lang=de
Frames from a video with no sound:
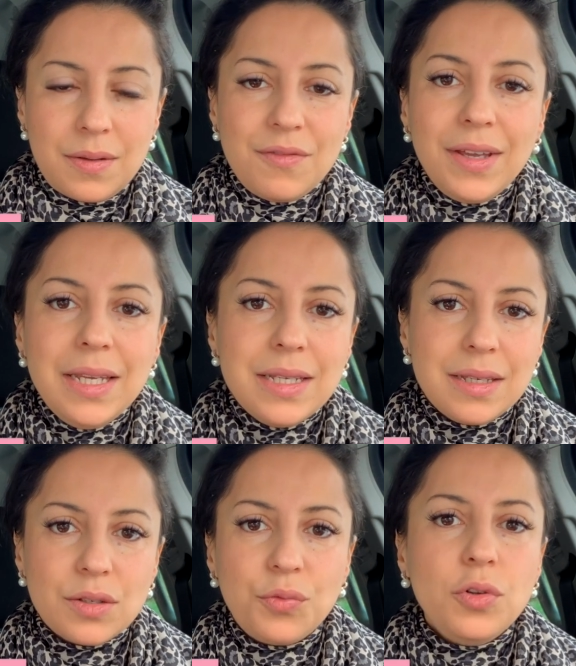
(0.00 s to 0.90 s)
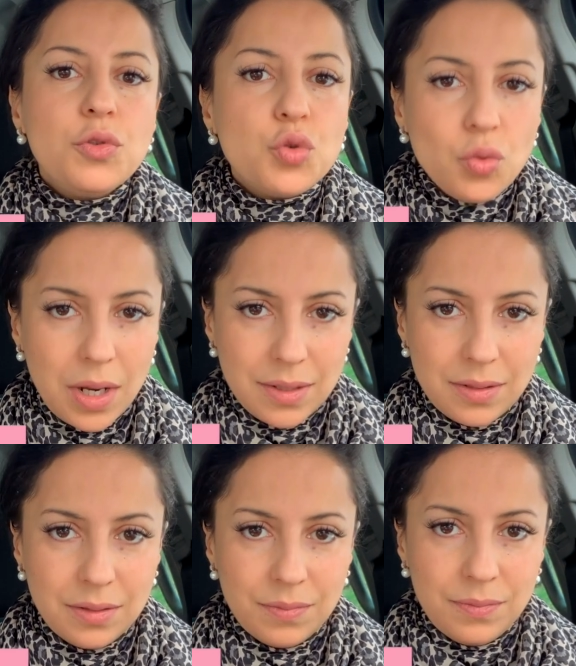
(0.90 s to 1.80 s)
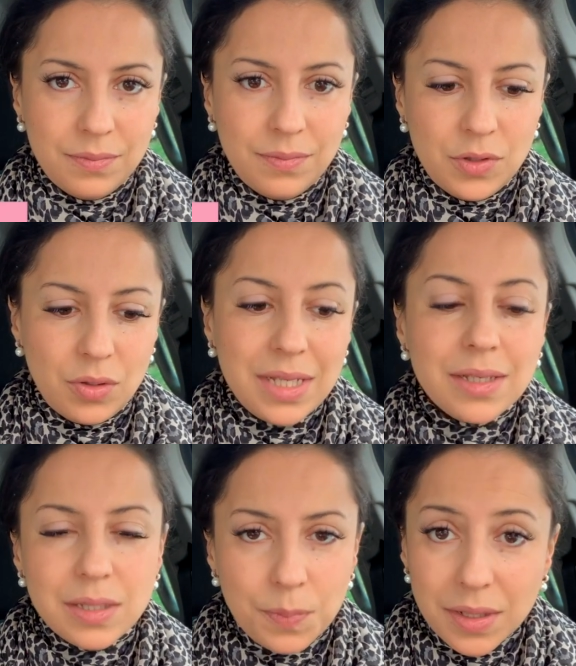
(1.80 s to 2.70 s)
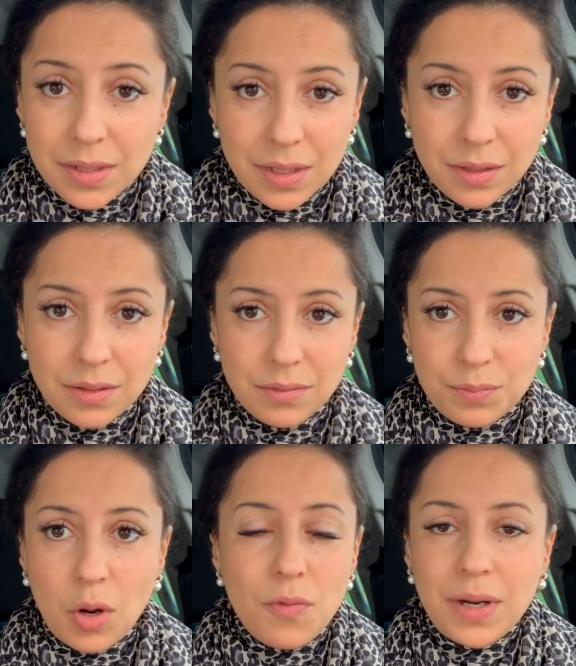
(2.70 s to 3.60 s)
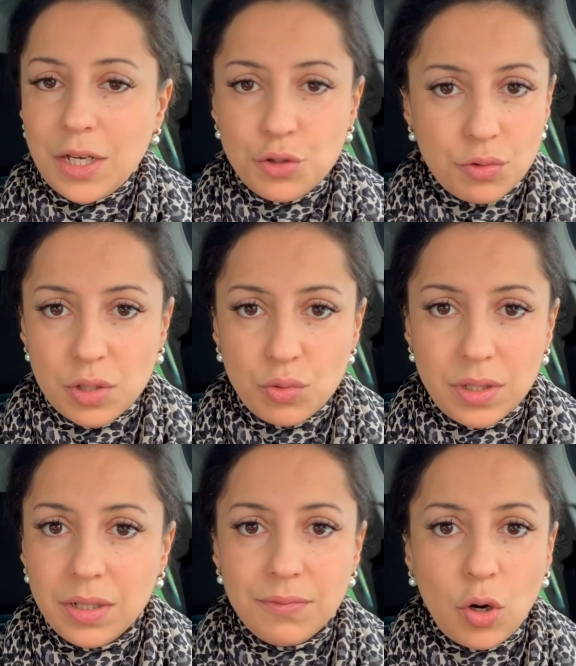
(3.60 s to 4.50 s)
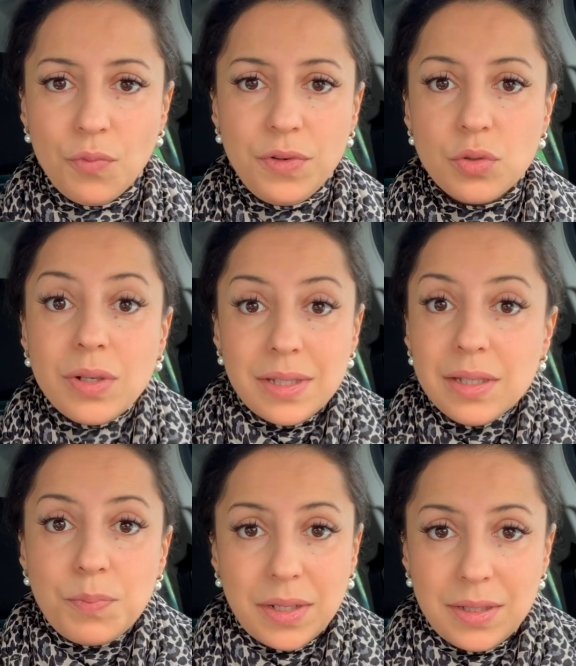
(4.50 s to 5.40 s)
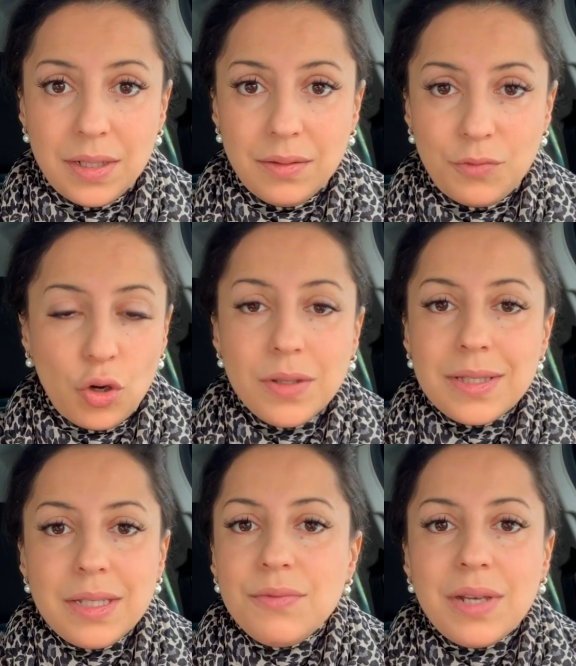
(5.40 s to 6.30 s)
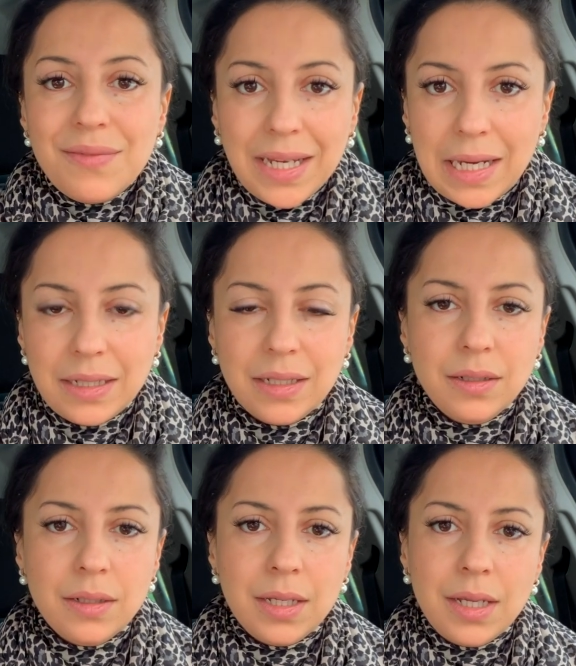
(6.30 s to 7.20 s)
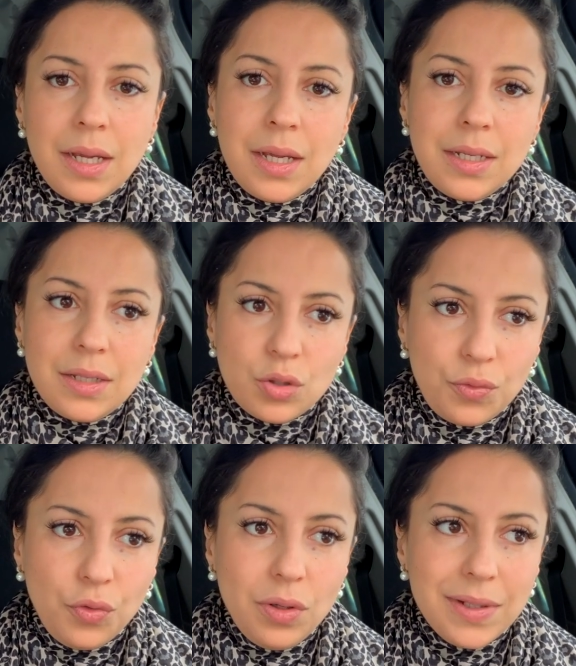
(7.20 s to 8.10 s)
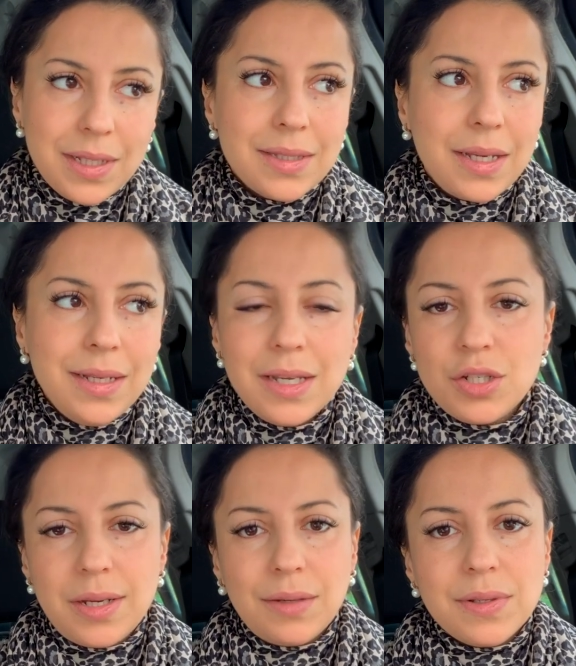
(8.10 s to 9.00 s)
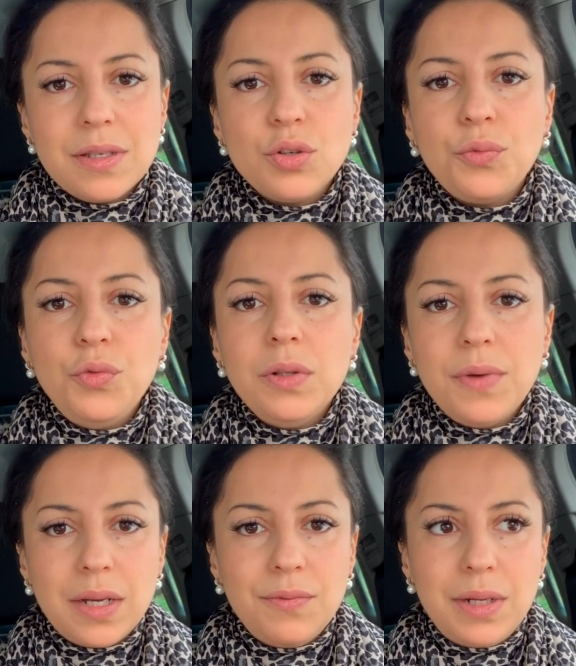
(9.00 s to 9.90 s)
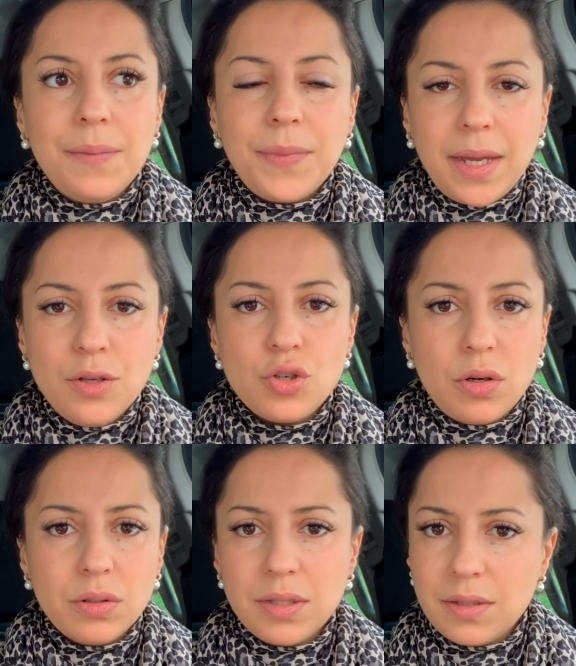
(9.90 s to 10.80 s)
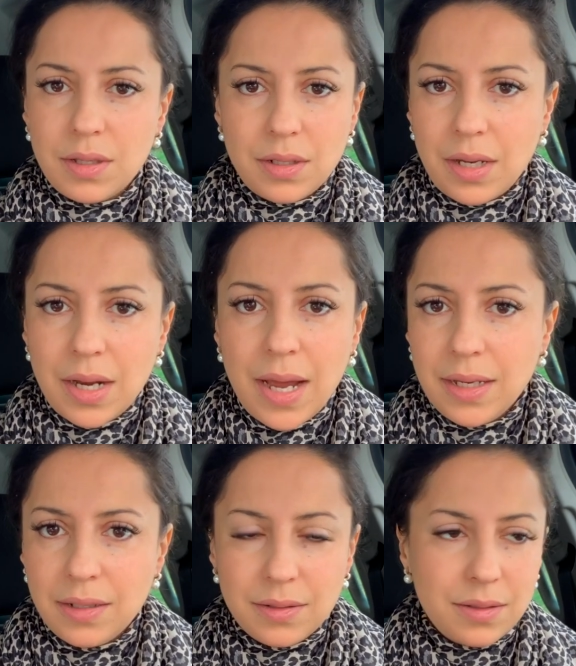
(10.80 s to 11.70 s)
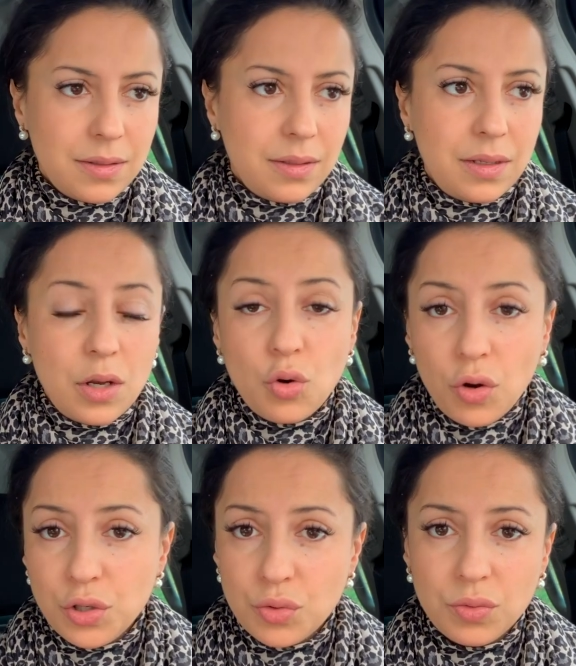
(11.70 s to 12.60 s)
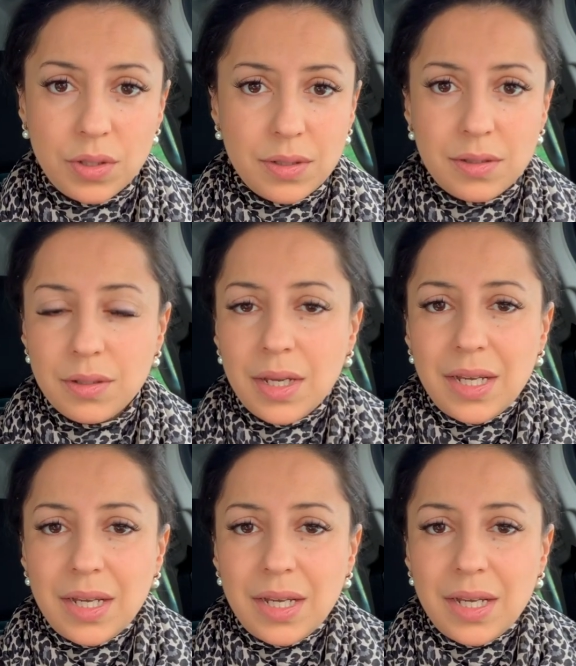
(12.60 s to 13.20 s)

Wenn ich das Gefühl zulasse, so, es ist passiert, brauchen wir gar nicht zu diskutieren, warum, wieso, es ist passiert, wir können es nicht wieder wegradieren. Das Gefühl, was jetzt dahinter steckt, was nicht gefühlt werden will, da hinschauen. Ist es der, der Neid, ist es die Enttäuschung, ist es